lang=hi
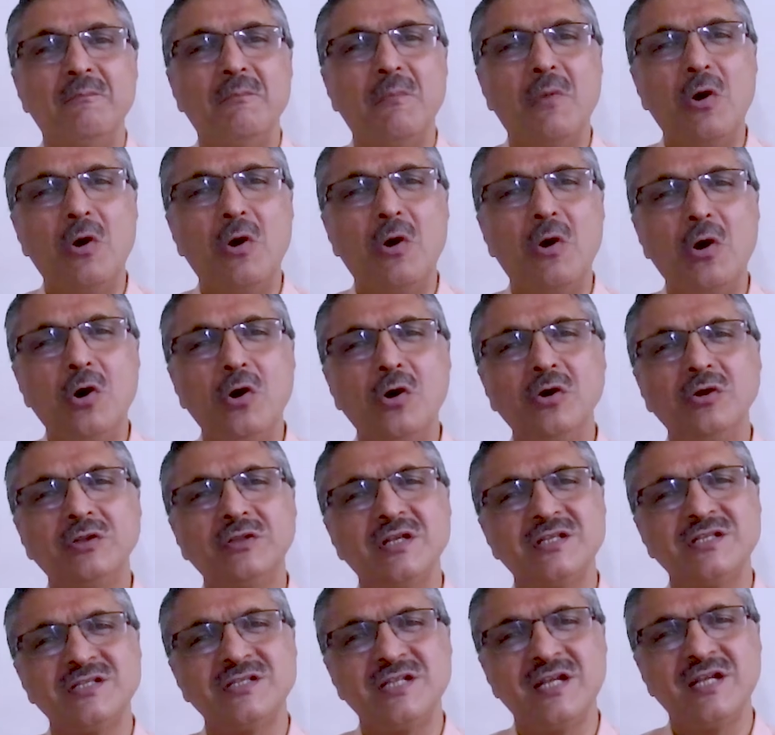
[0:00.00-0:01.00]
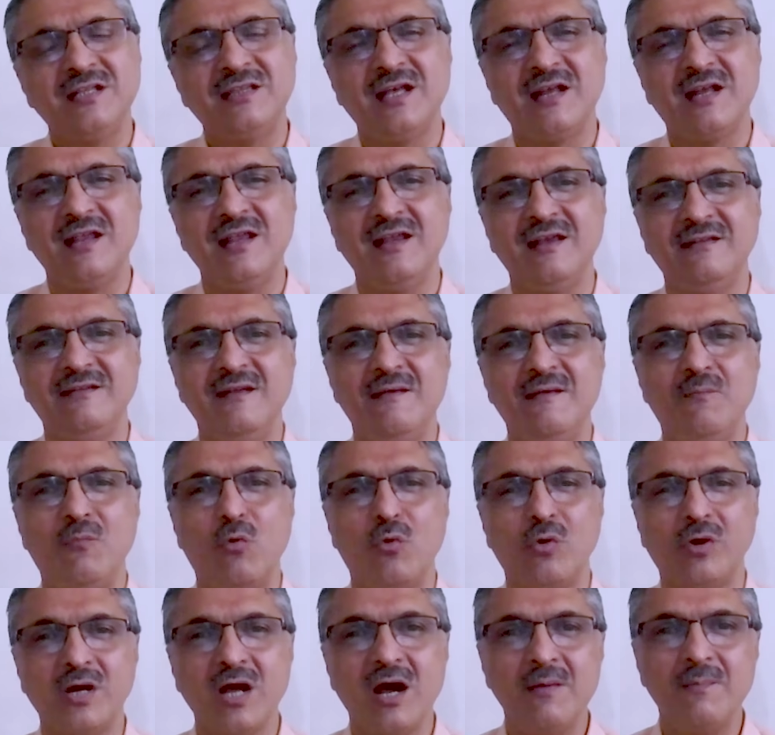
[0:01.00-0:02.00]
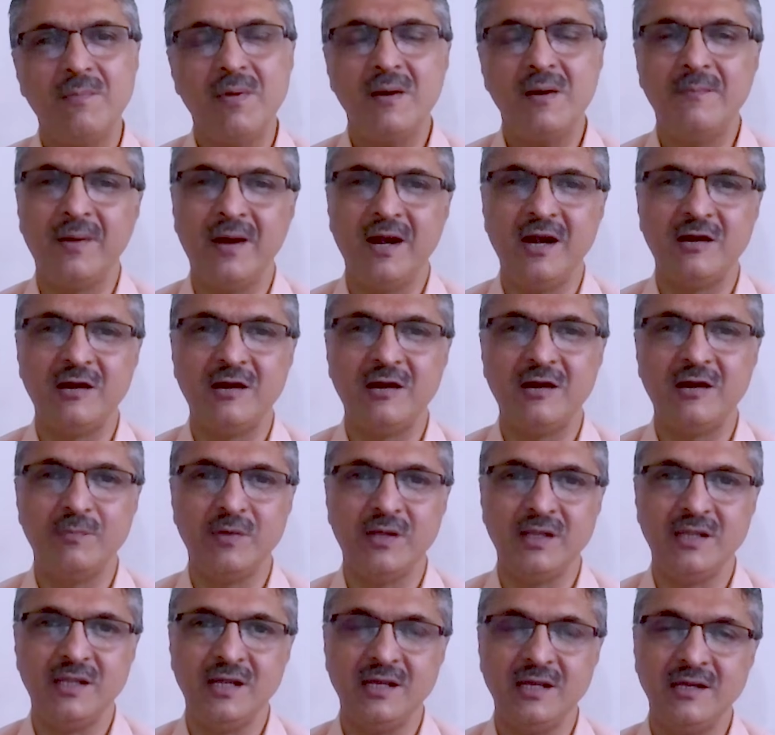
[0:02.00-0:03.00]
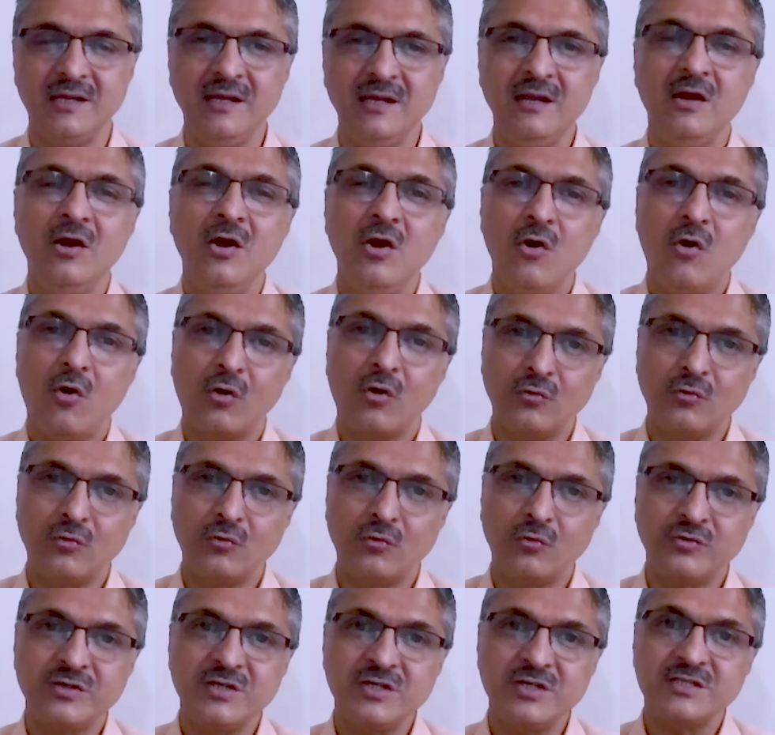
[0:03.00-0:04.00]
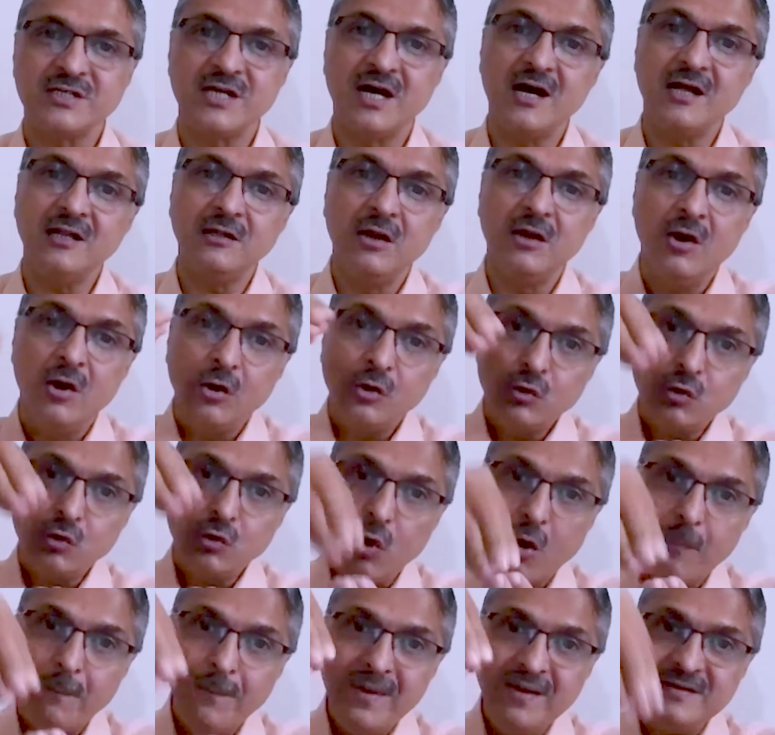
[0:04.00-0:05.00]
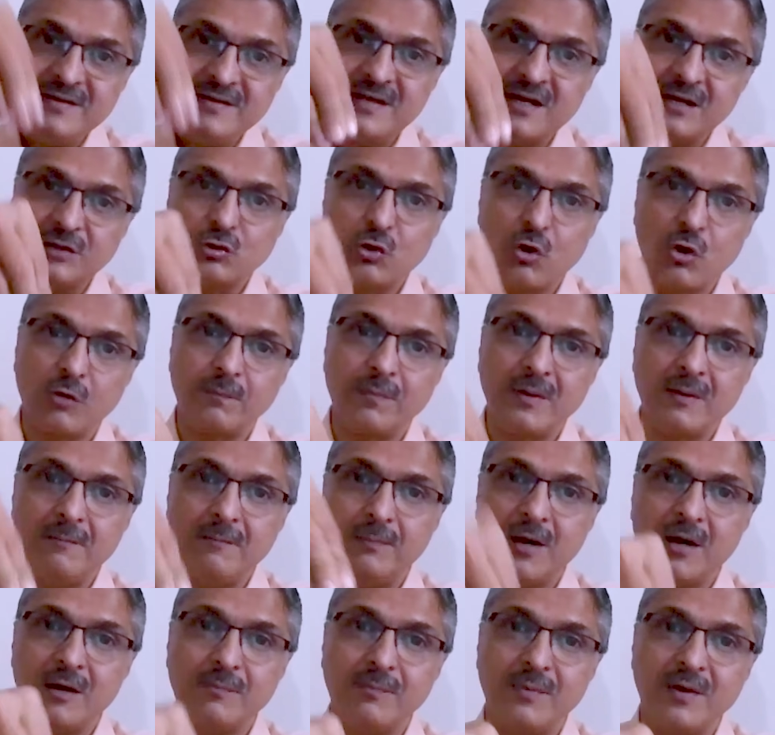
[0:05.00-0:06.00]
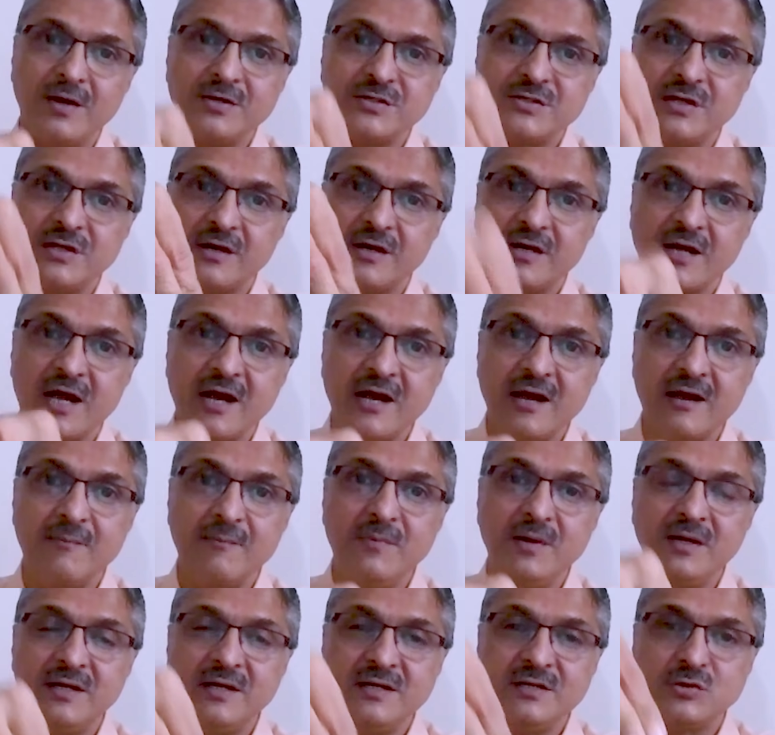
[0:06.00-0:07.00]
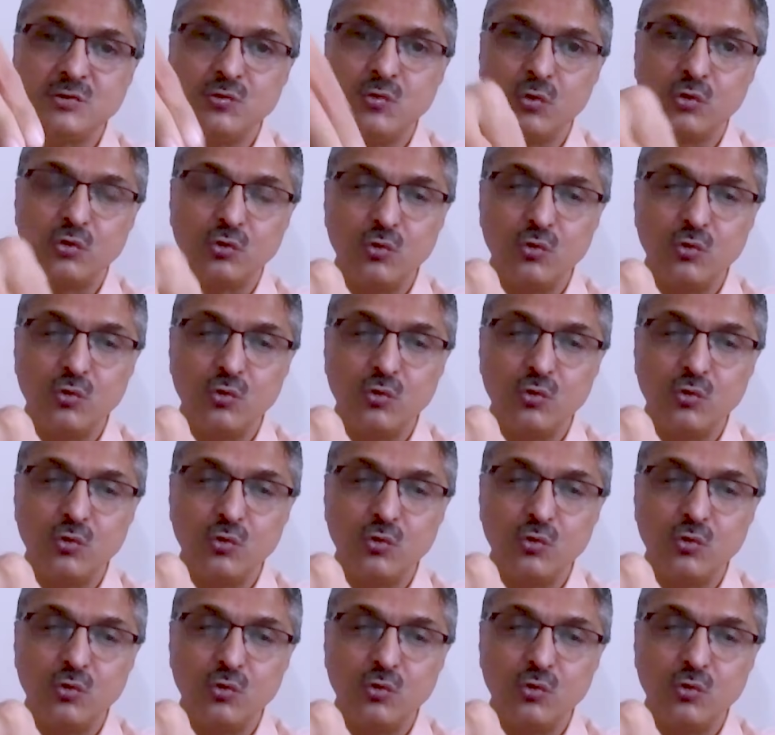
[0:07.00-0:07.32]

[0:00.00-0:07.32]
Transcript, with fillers: बहुत अच्छे तरीके से मोटापा में देगी और उसके साथ टॉपिंग्स के तौर पे ब्लड प्रेशर डायबिटीज